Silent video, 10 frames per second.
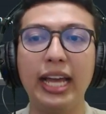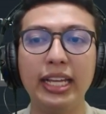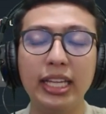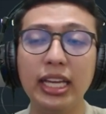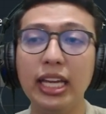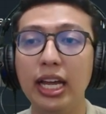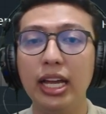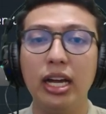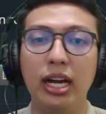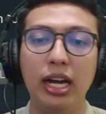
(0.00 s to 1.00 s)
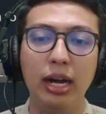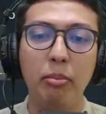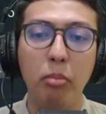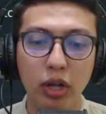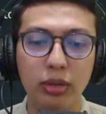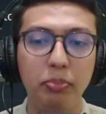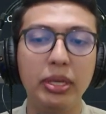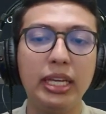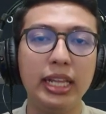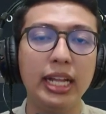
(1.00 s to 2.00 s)
Ini uh, mod
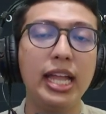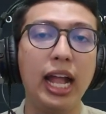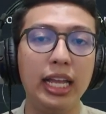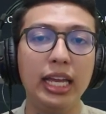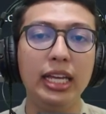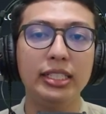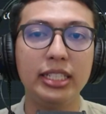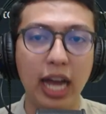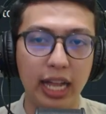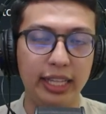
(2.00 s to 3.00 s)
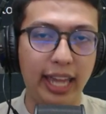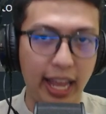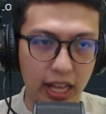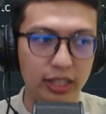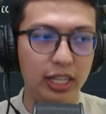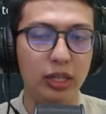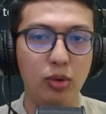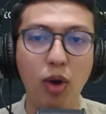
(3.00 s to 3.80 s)
bikinan dari si Art itu.